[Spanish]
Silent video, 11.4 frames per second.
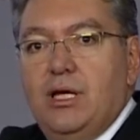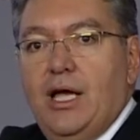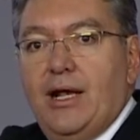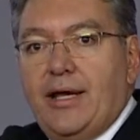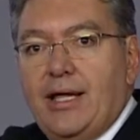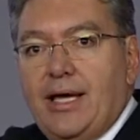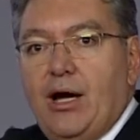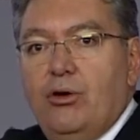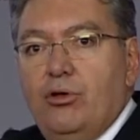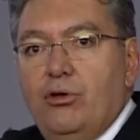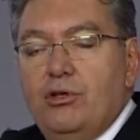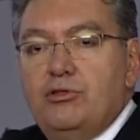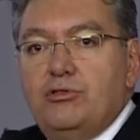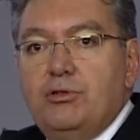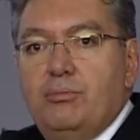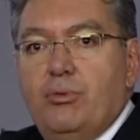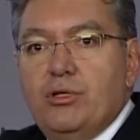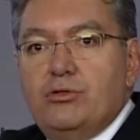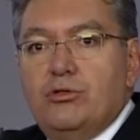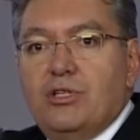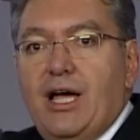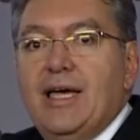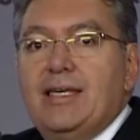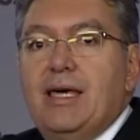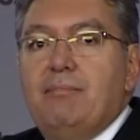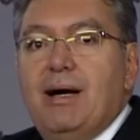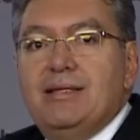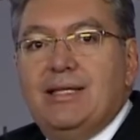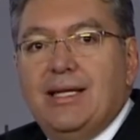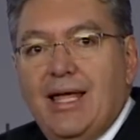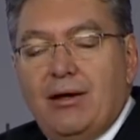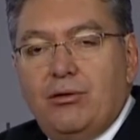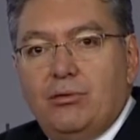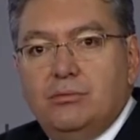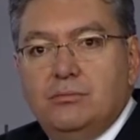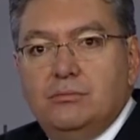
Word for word: El recaudo de esos impuestos hay que mantenerlo.